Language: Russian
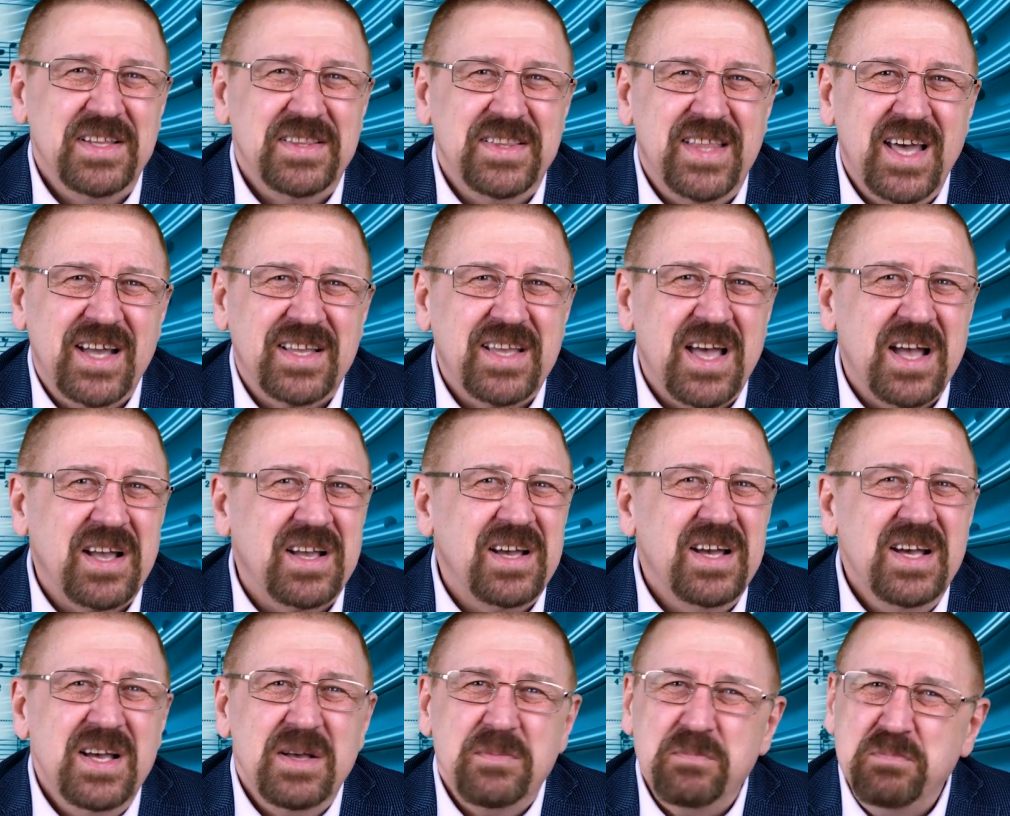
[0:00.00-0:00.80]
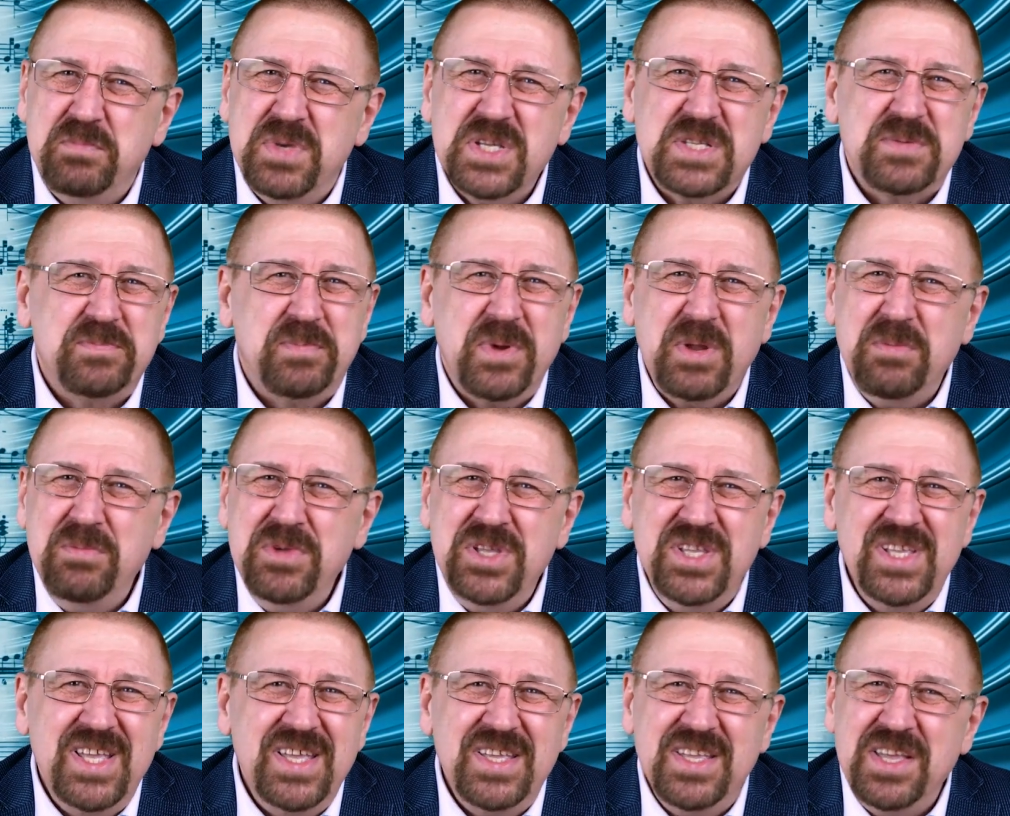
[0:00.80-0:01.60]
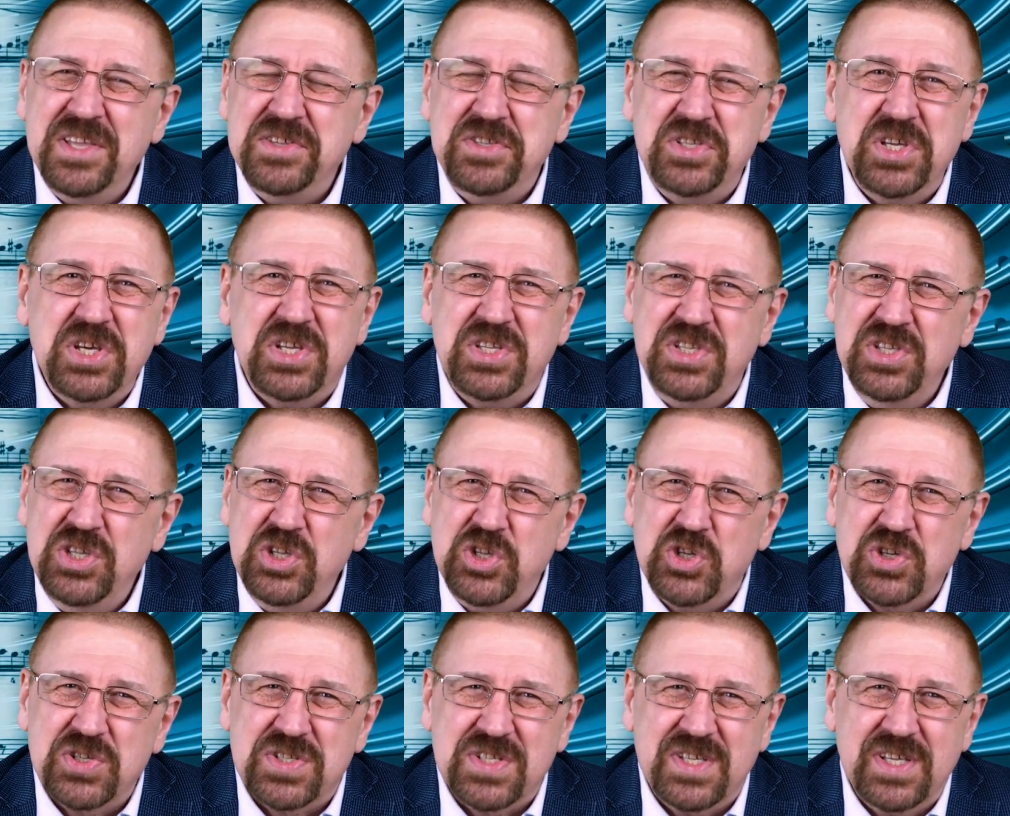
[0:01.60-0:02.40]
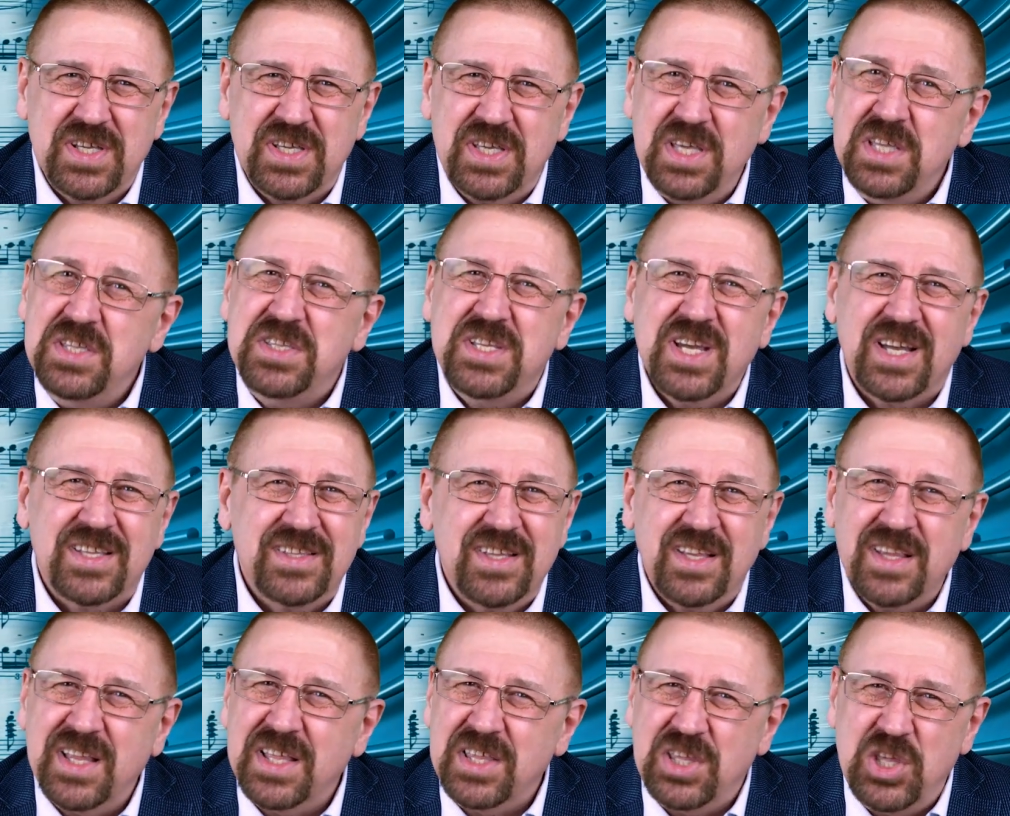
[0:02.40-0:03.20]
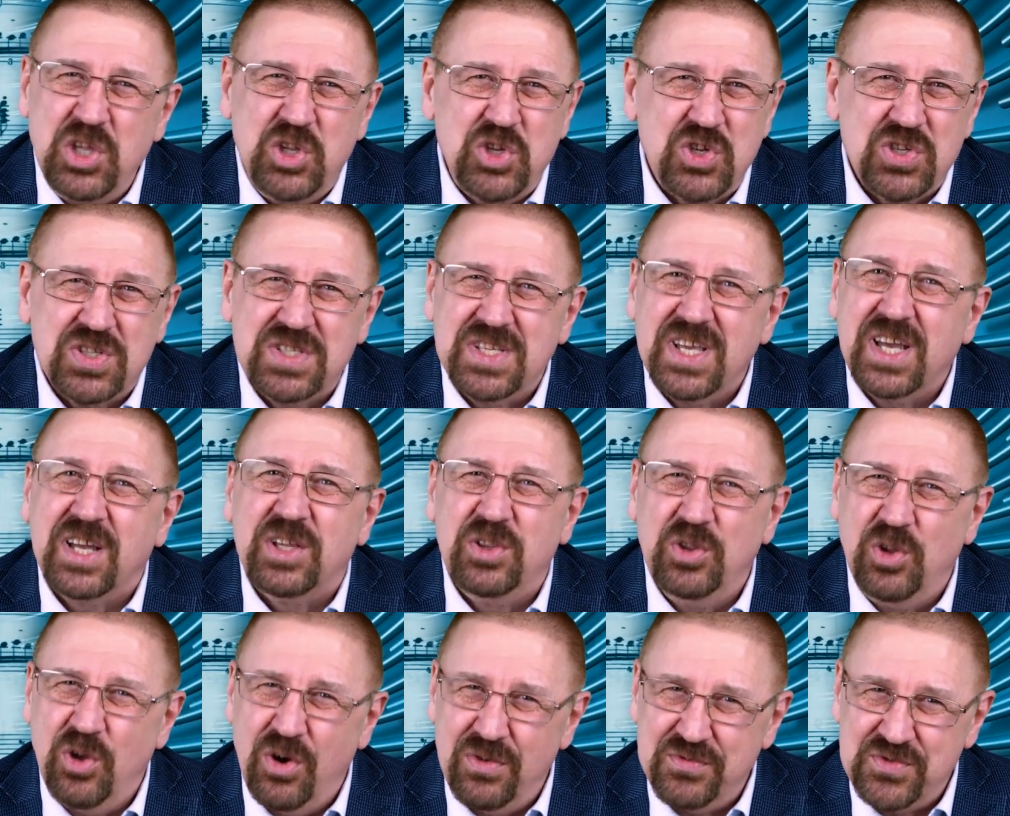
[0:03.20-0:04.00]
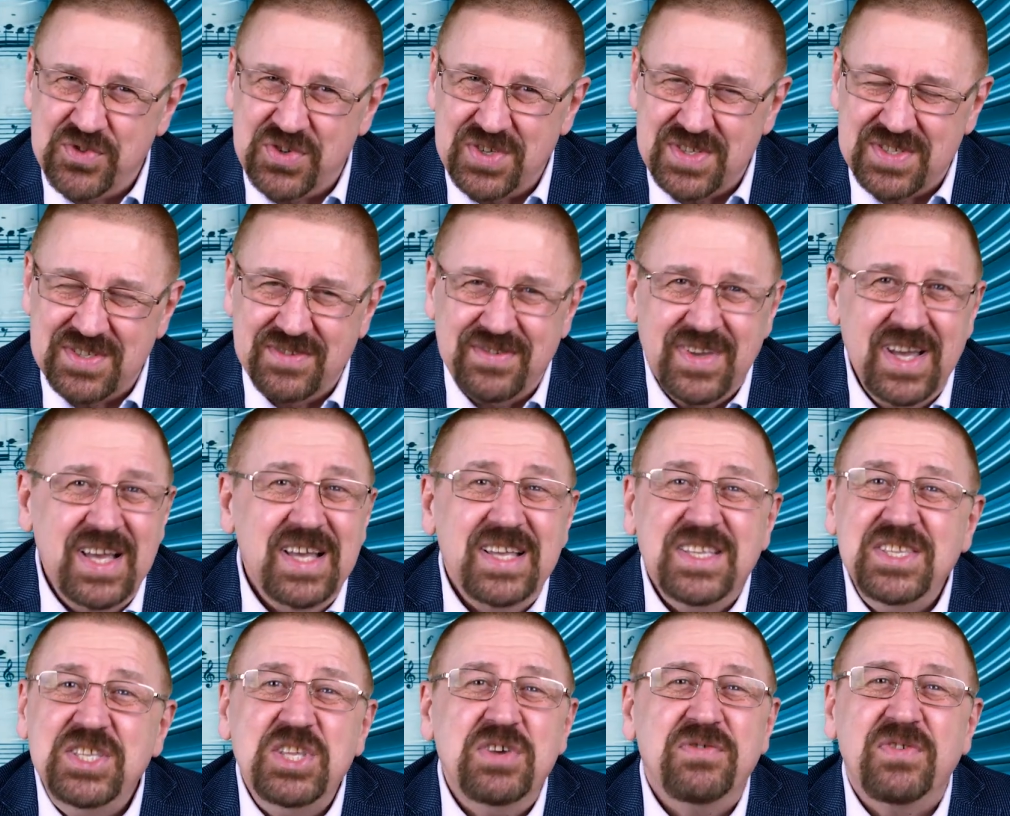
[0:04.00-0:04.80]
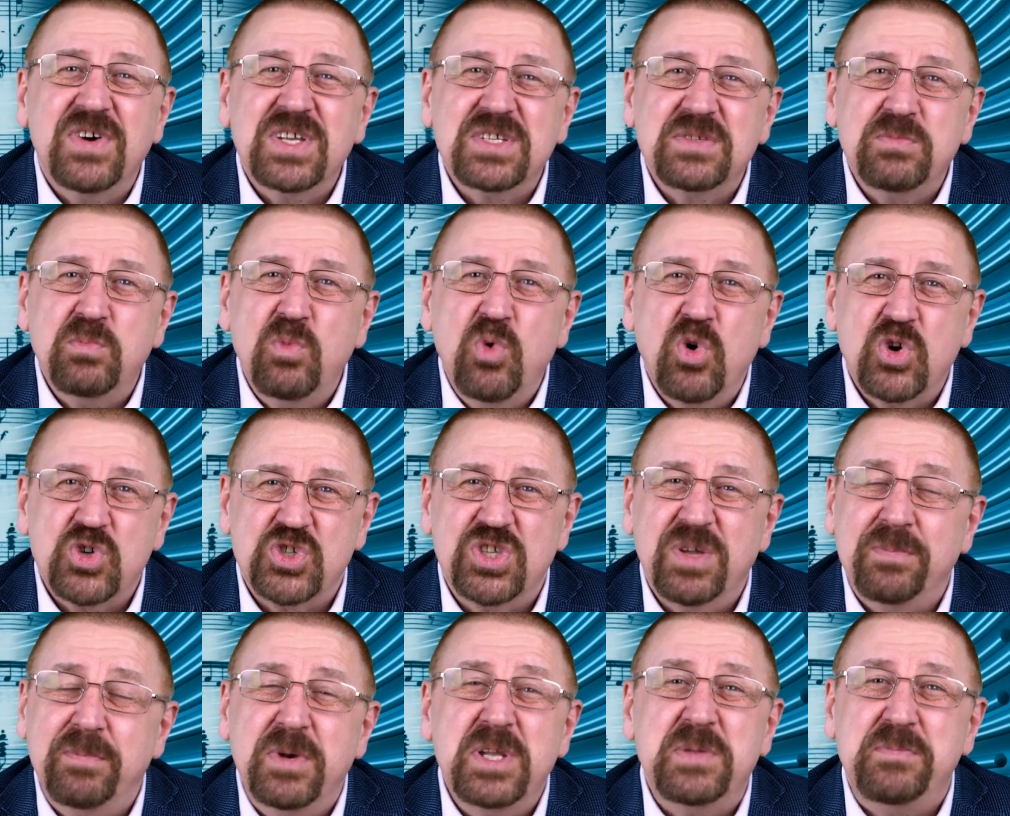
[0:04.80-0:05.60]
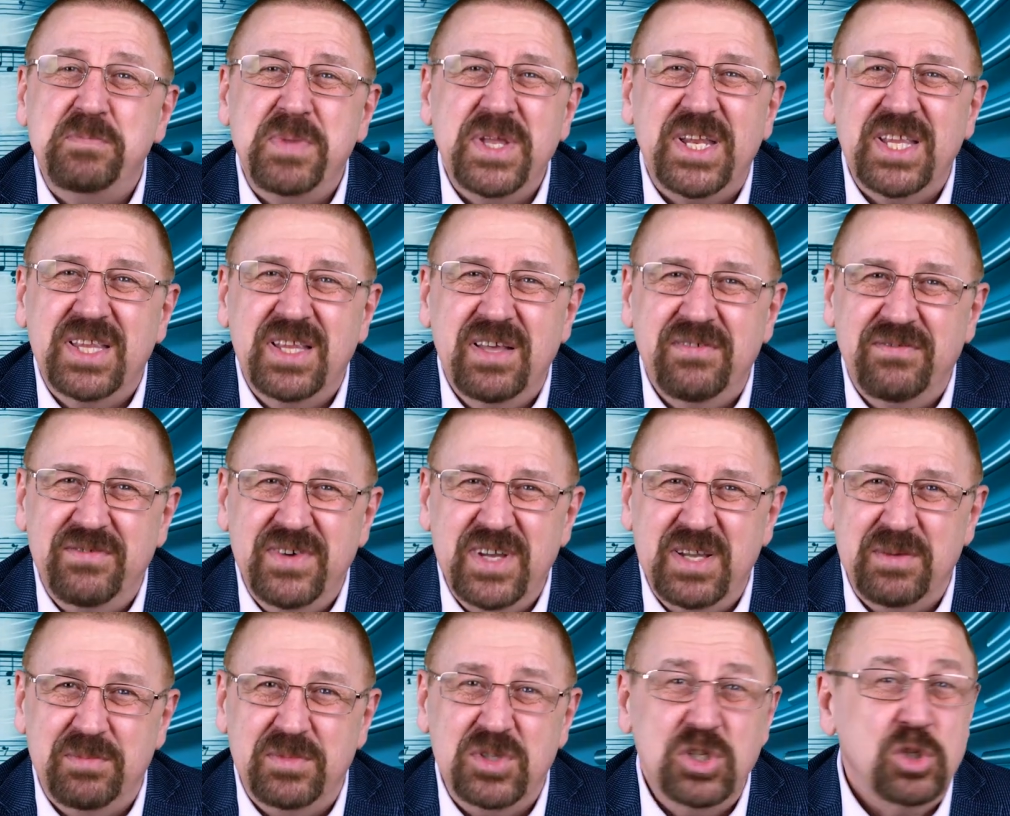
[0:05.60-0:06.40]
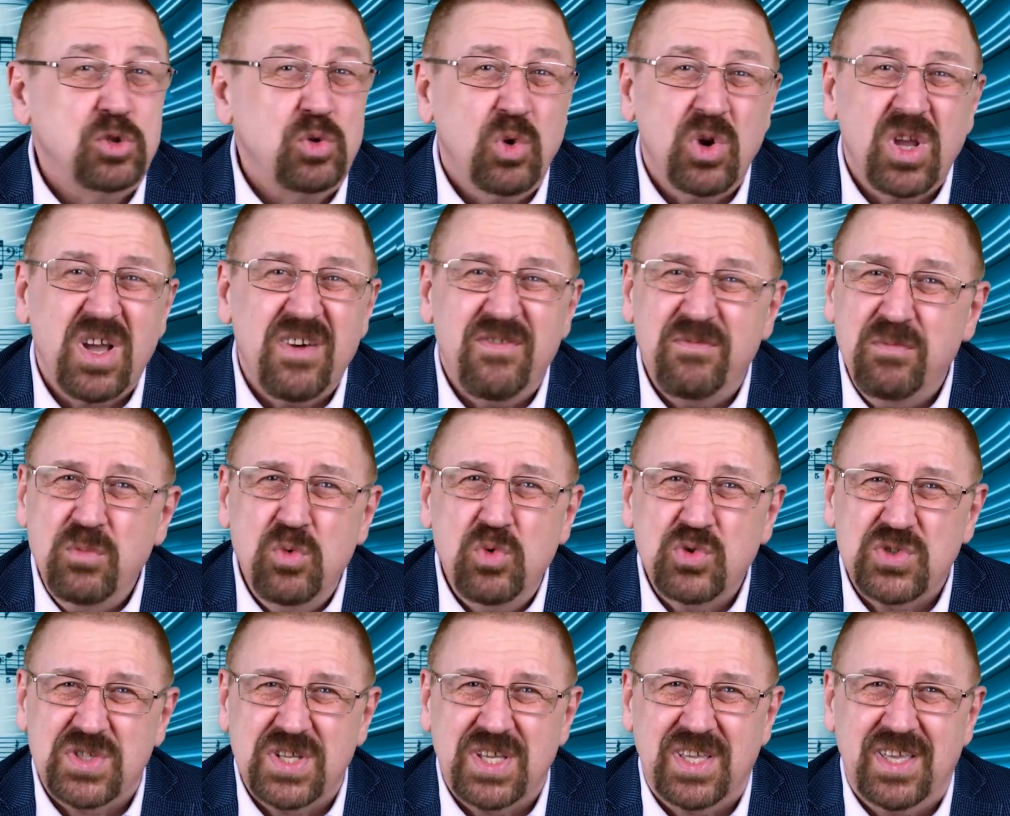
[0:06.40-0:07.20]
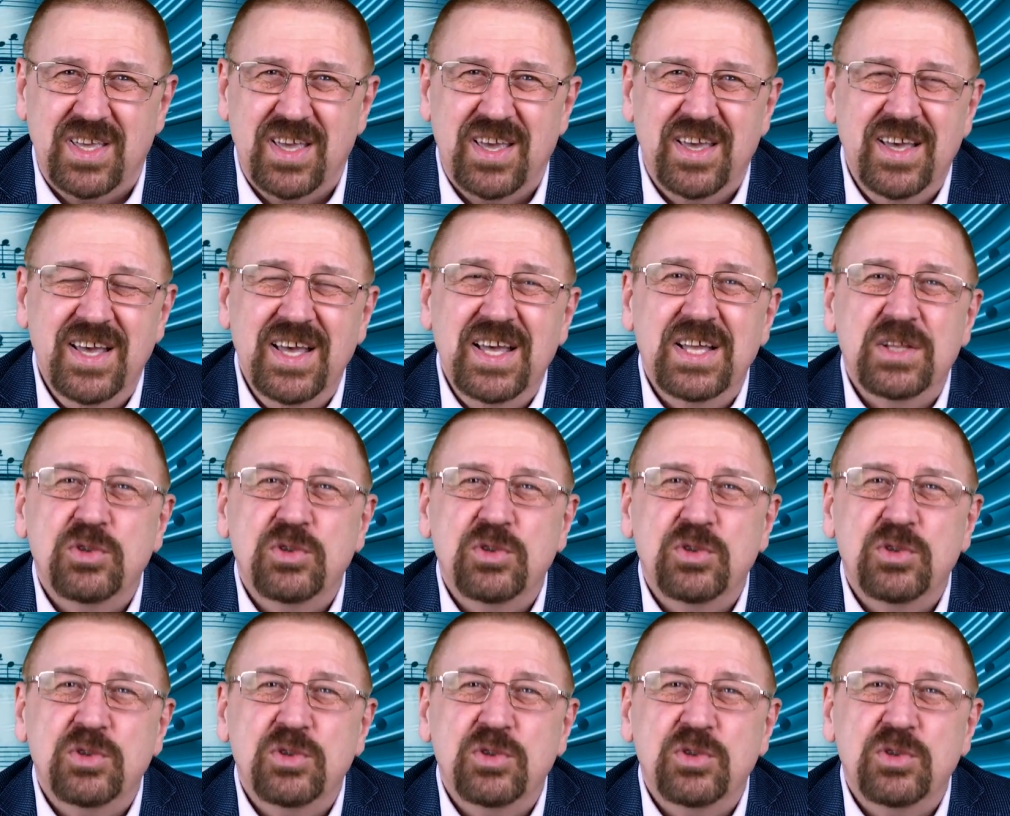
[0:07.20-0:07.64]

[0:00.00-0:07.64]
так как без применения технических и технологических новшеств невозможно быть передовым не только в музыке,